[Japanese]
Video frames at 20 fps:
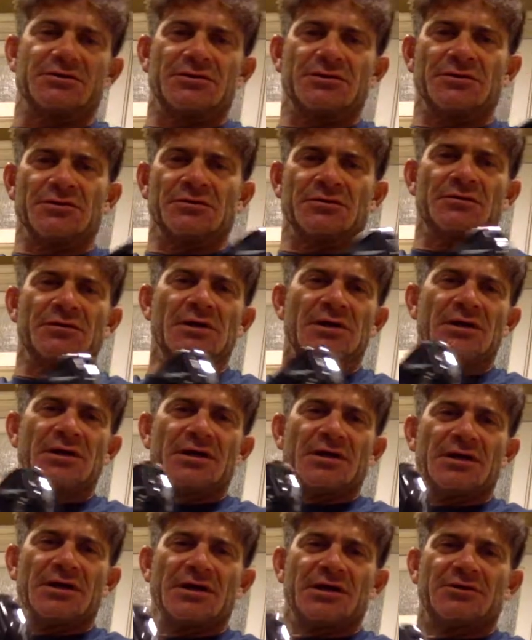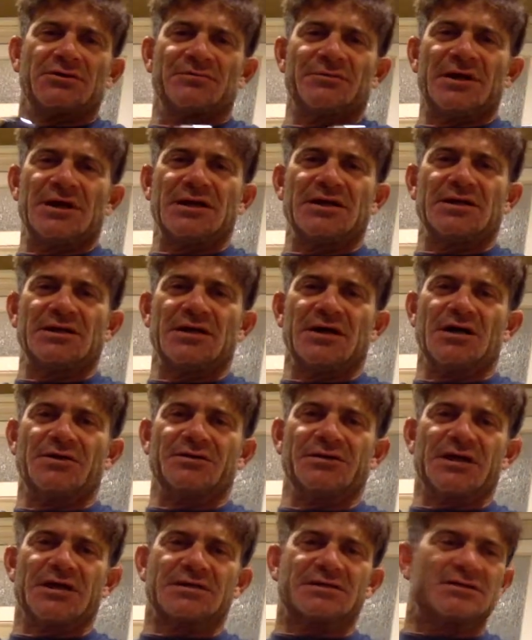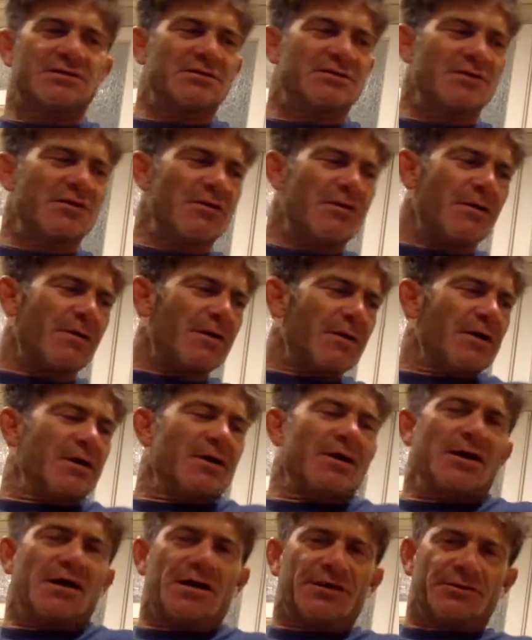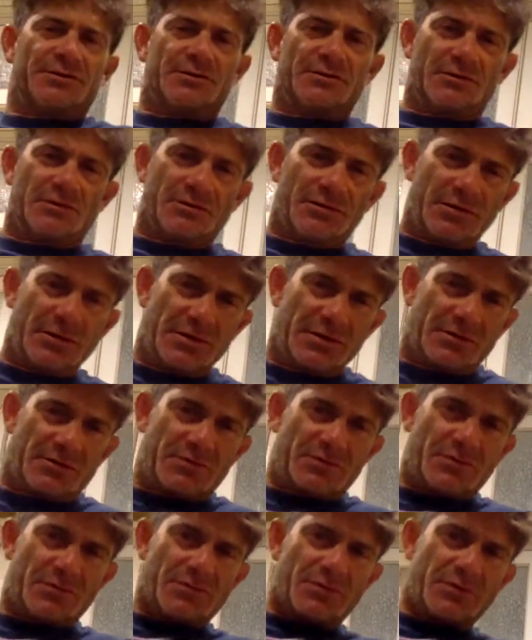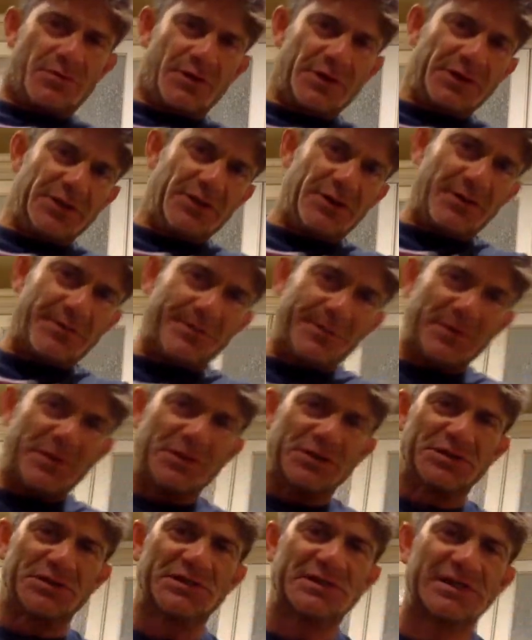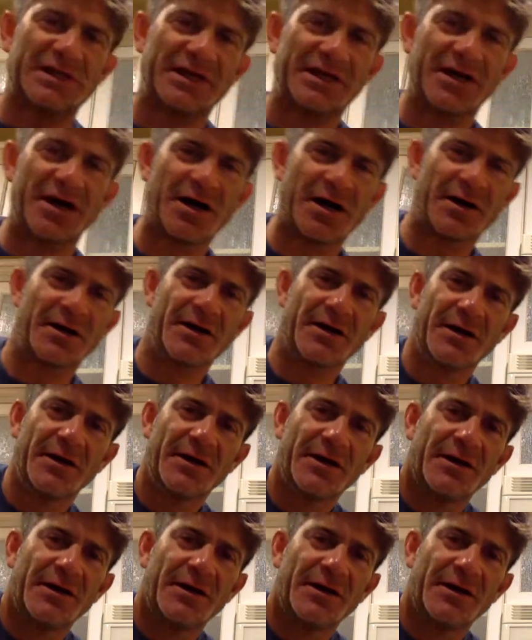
という、えー、と前にあるやつのあのここれの姿勢が、